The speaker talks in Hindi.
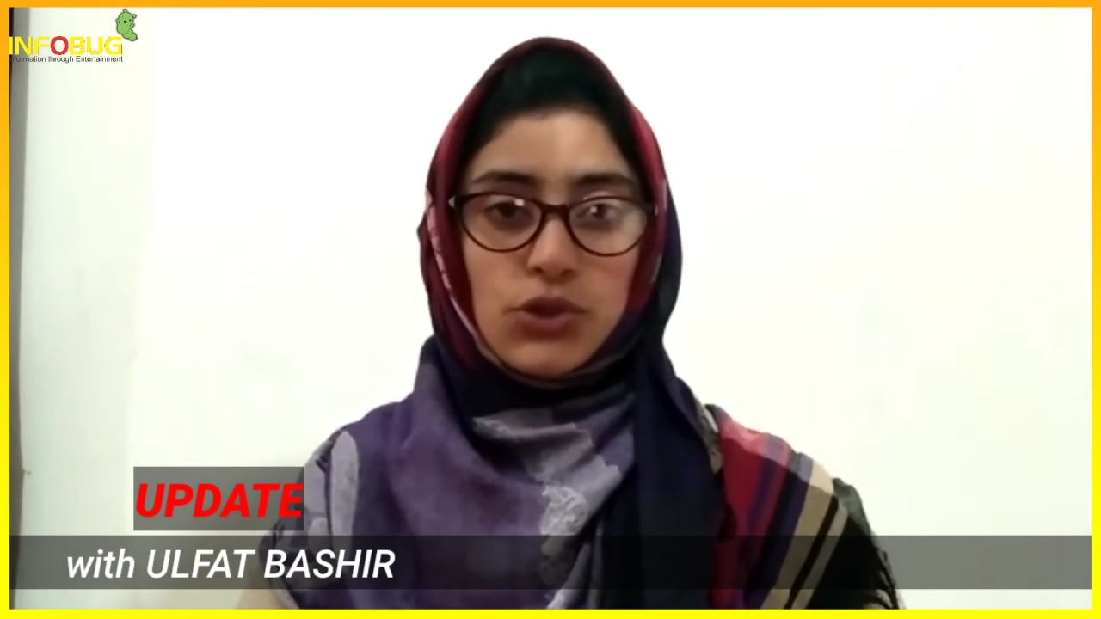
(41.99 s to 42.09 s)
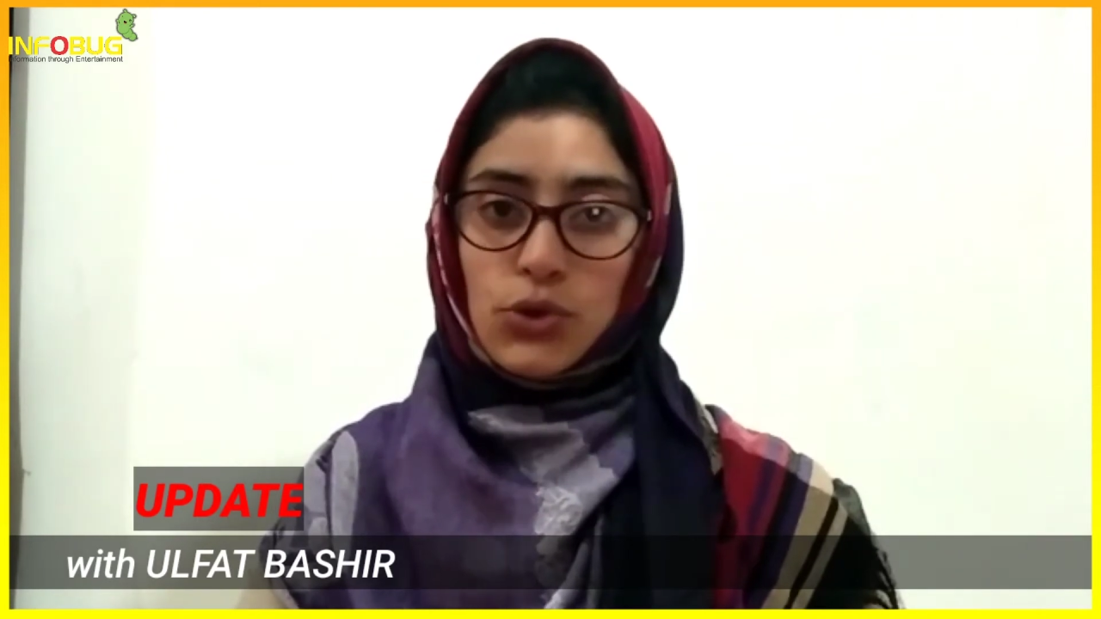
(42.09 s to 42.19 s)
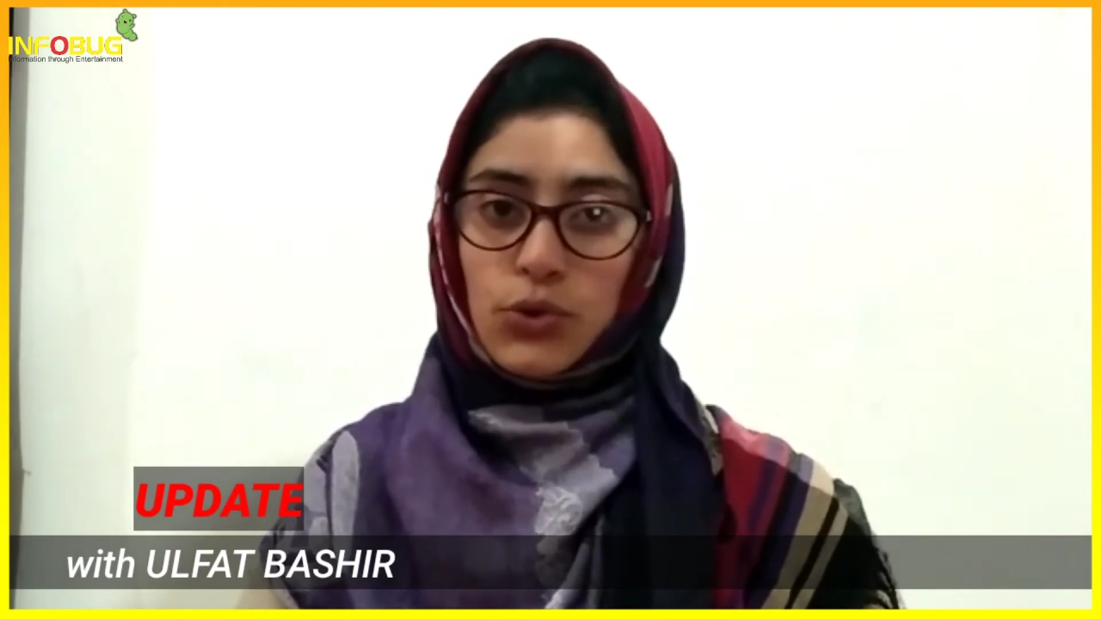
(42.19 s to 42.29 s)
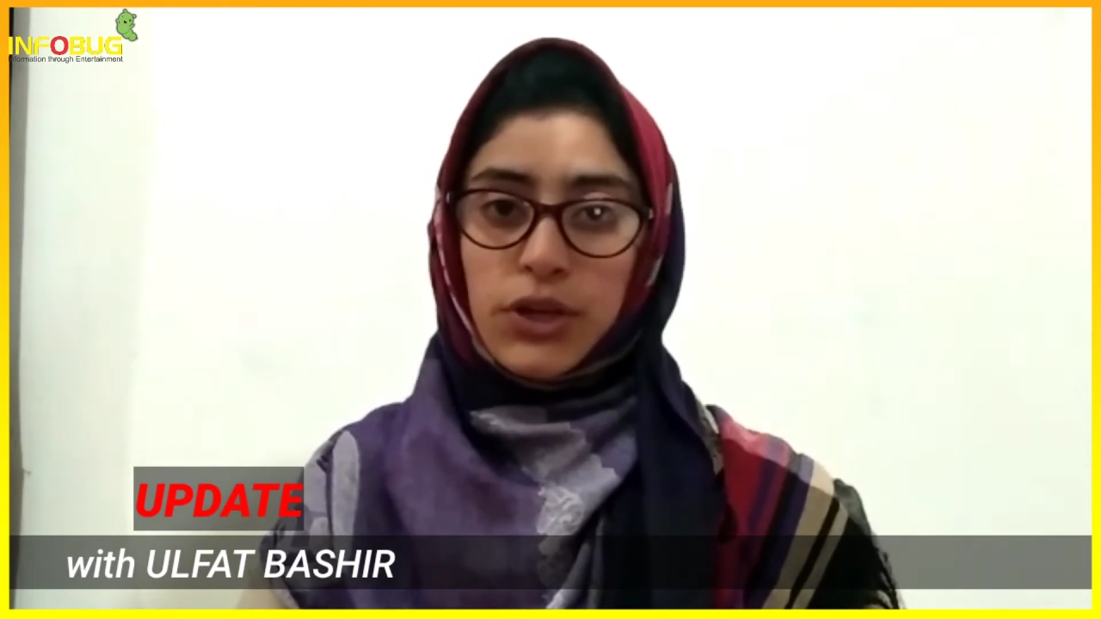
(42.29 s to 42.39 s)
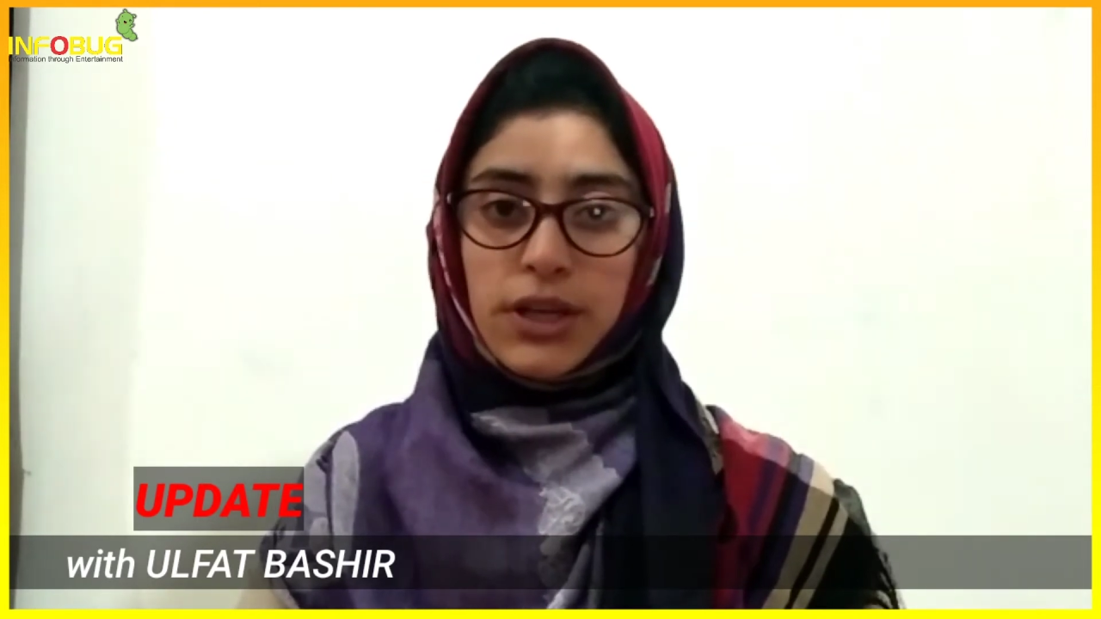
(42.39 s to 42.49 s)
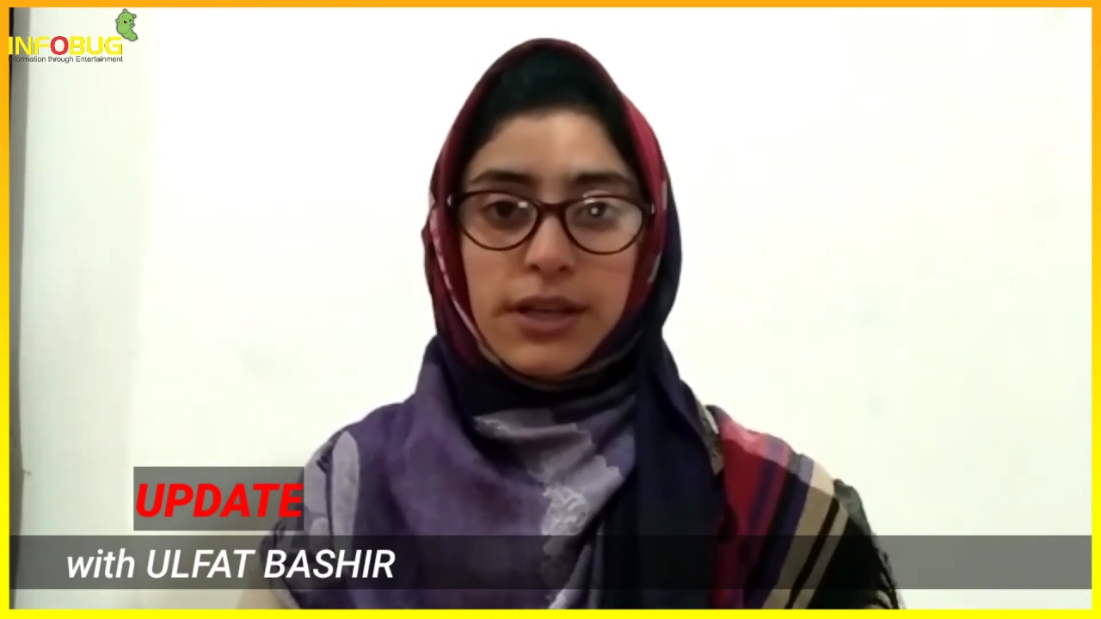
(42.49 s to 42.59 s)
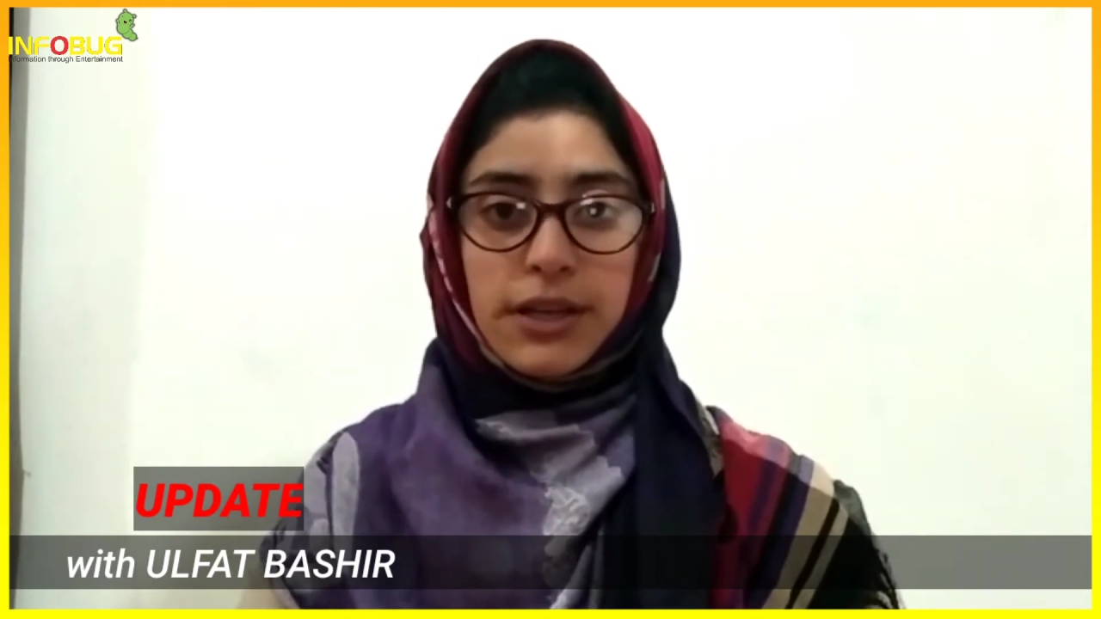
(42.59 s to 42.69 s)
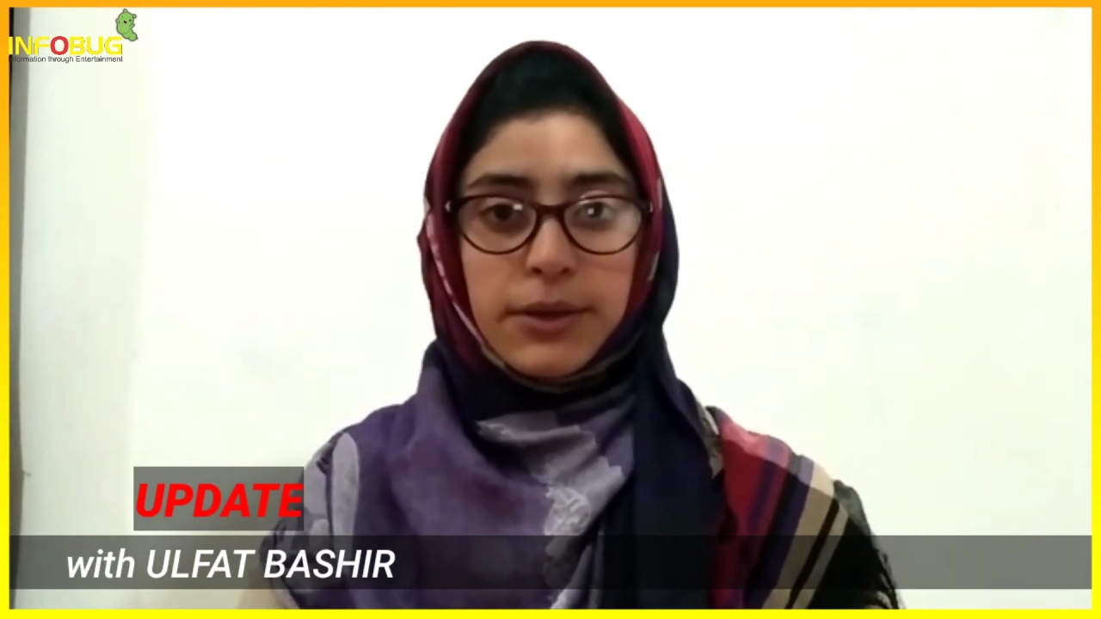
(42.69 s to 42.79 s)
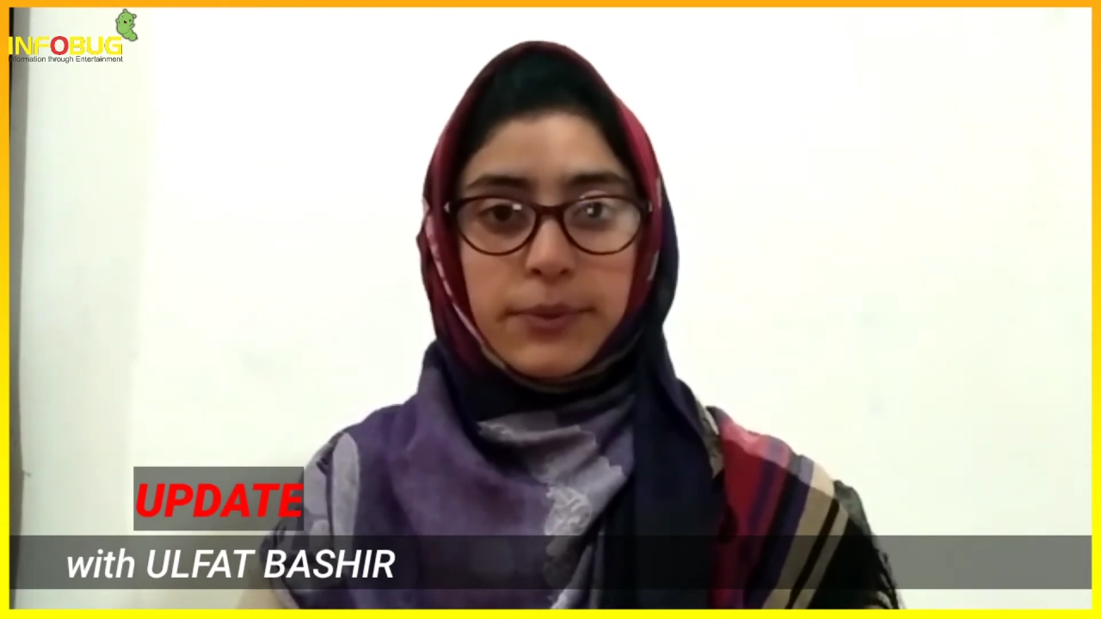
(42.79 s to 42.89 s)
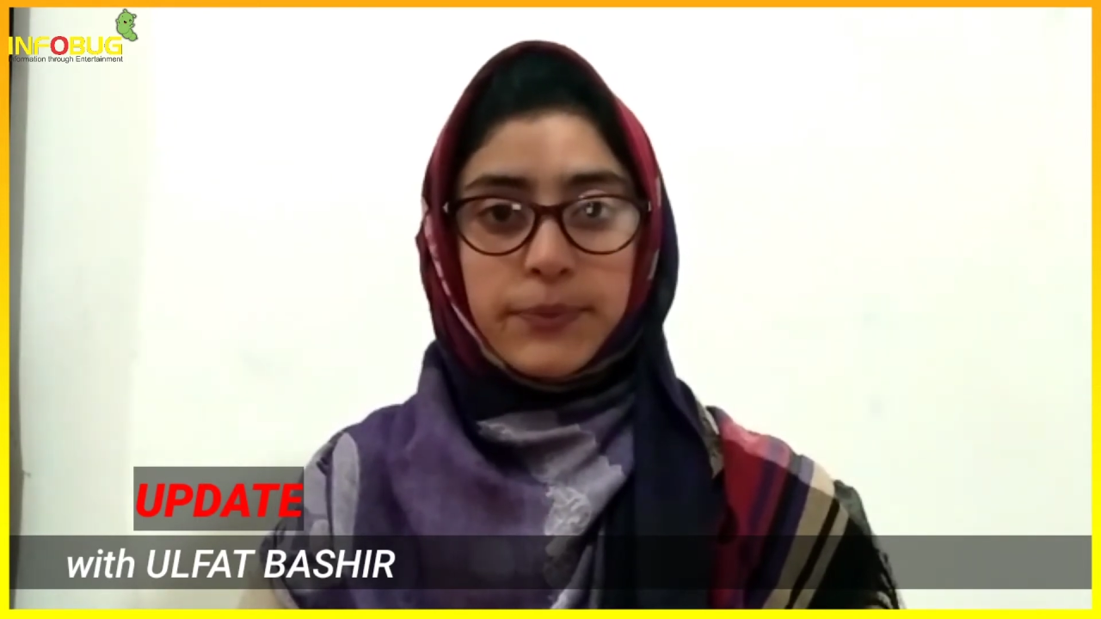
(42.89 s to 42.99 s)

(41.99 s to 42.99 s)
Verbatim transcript: शुरू की गई